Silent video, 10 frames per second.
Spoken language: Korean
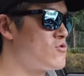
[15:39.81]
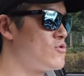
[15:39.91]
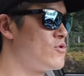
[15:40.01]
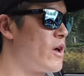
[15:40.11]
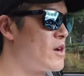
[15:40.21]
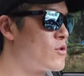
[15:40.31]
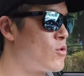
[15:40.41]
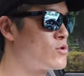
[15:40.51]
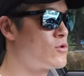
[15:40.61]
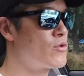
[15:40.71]
주행을
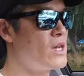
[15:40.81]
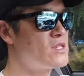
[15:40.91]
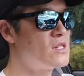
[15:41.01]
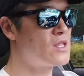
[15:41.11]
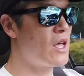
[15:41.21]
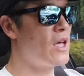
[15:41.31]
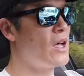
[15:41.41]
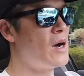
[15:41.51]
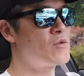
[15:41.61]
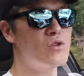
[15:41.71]
고속으로 했을 때
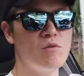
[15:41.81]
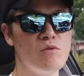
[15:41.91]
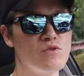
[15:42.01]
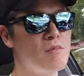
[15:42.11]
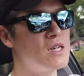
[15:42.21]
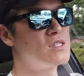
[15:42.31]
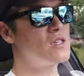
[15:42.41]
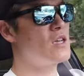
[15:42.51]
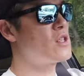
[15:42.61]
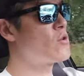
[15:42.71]
아무래도 힘을 좀 많이
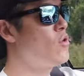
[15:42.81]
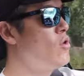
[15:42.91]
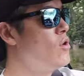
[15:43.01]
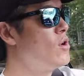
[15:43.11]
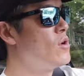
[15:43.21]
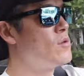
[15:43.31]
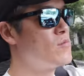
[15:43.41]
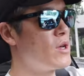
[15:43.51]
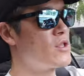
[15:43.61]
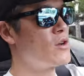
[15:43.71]
쓰게 되고
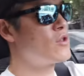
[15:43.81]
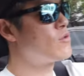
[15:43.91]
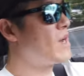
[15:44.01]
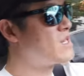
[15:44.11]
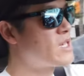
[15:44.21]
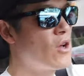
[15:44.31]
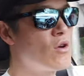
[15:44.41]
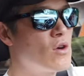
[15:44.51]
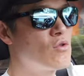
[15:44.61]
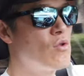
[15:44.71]
배터리도 많이
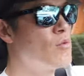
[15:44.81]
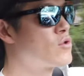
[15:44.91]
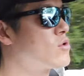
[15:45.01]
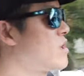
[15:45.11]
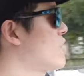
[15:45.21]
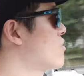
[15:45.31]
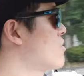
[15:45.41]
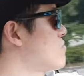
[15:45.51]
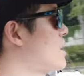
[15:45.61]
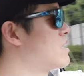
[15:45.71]
사용하고 모터도
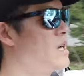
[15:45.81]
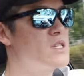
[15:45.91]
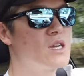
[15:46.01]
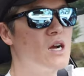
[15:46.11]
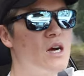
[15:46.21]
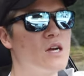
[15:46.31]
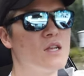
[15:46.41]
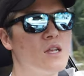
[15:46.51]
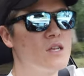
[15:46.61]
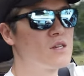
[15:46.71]
사용을 많이 하니까
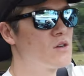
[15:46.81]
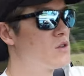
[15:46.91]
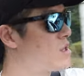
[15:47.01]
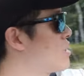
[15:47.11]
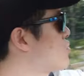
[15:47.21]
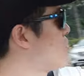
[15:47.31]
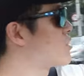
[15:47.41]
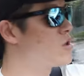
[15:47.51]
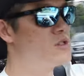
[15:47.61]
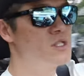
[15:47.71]
그럴 때 좀
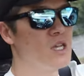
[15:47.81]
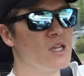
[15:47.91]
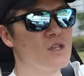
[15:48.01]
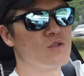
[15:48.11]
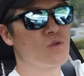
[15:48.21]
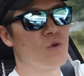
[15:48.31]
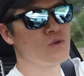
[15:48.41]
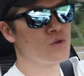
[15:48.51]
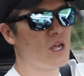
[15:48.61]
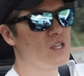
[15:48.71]
어떤지, 또
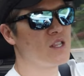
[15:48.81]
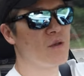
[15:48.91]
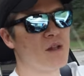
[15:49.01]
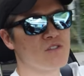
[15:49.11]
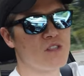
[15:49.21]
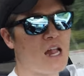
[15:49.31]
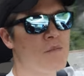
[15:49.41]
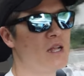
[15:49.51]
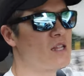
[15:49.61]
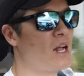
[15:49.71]
고속 달릴 때 말 그대로
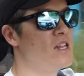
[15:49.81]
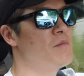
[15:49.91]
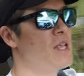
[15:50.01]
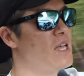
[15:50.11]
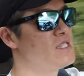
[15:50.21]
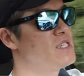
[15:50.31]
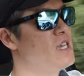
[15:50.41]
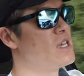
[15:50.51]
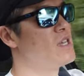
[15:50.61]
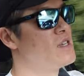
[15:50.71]
달만, 달릴만
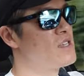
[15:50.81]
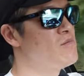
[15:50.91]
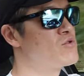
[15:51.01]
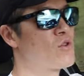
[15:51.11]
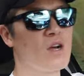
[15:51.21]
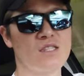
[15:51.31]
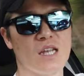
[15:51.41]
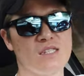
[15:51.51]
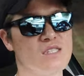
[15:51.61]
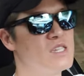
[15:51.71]
한지 힘 부족하지
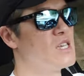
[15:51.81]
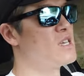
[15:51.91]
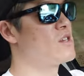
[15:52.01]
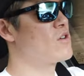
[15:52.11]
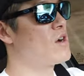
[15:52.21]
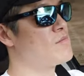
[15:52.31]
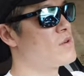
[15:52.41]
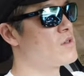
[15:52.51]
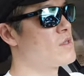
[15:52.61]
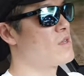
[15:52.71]
않은지 이런 거
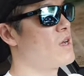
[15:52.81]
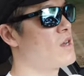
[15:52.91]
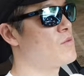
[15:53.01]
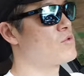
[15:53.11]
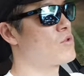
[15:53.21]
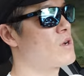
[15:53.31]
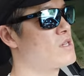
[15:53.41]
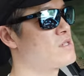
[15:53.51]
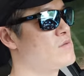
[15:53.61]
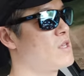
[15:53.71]
한번 알아보도록
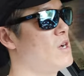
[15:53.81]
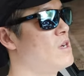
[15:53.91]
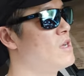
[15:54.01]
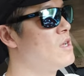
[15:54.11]
하겠습니다.